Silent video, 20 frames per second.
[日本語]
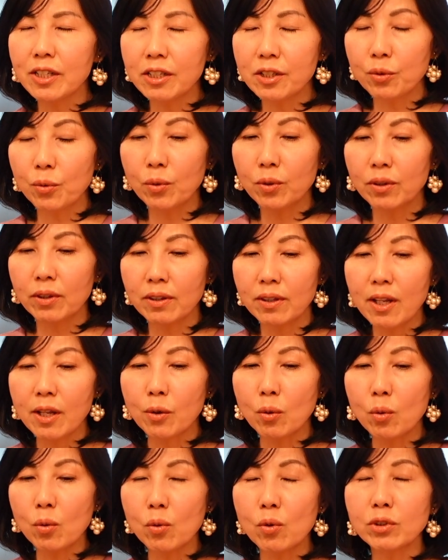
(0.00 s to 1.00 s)
にとって
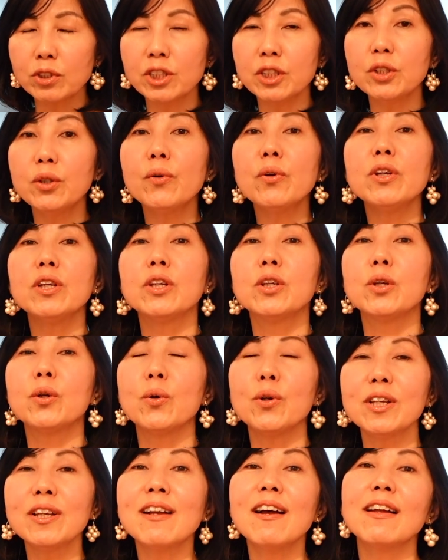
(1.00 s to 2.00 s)
心地よい距
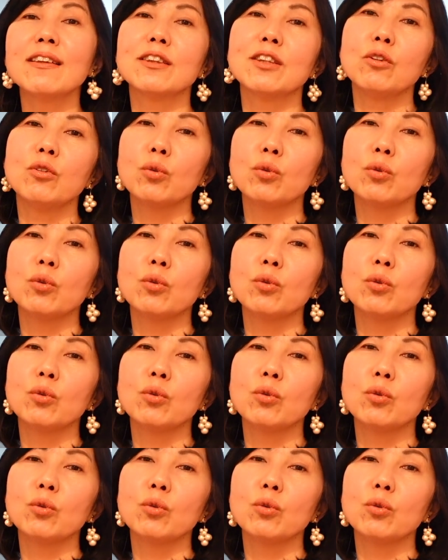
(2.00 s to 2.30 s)
離感って